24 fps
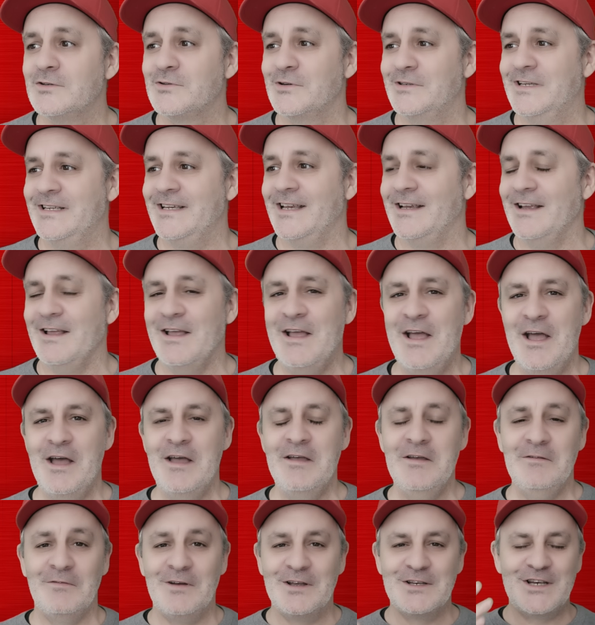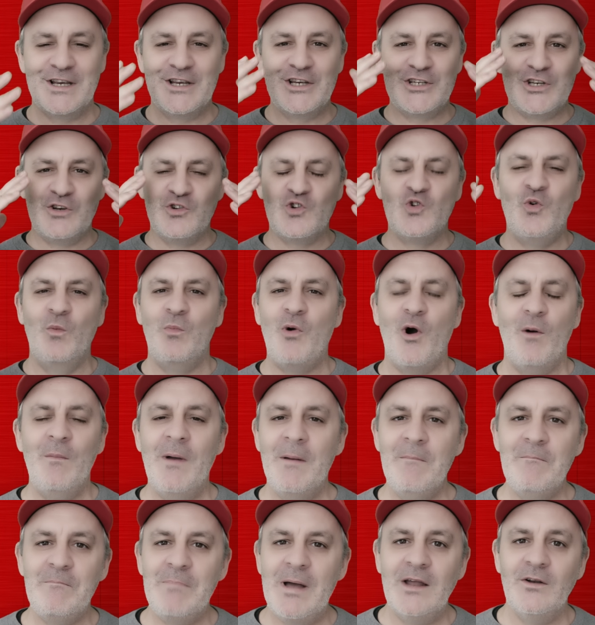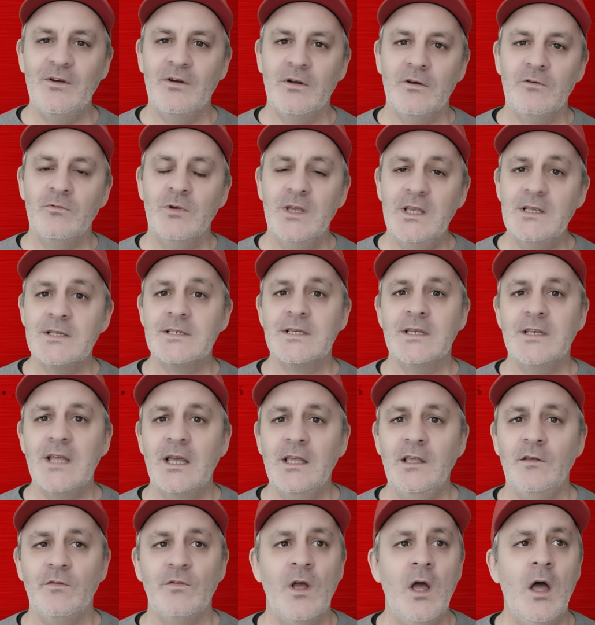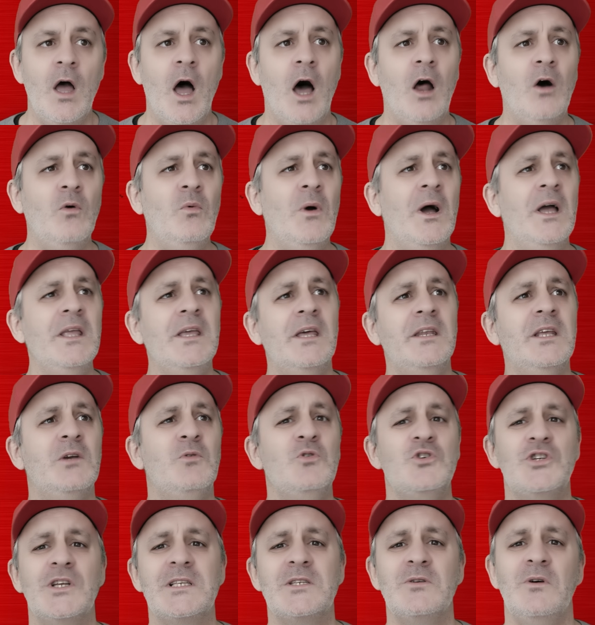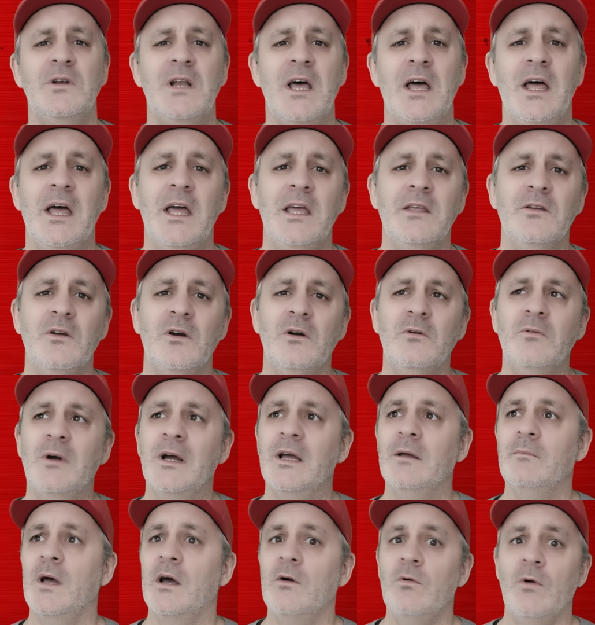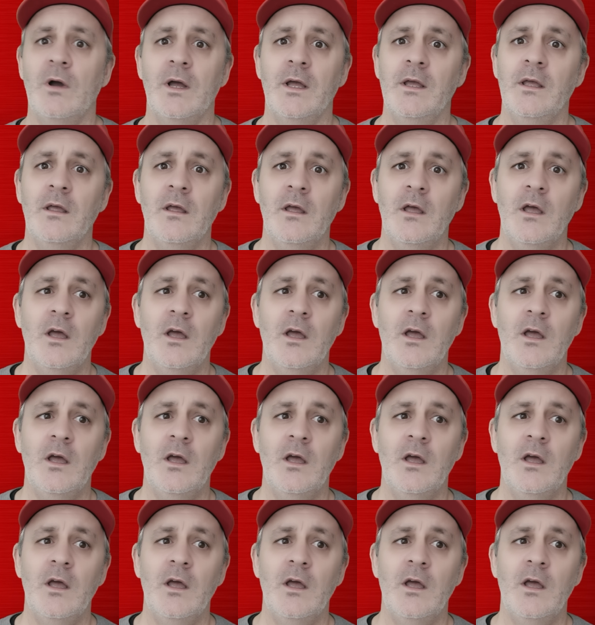je veux dire, Enfin, je, comprends même pas le. Oui, c'est naïf. Ah ouais, il y a des couchers de soleil. Euh, ouais, bah ouais.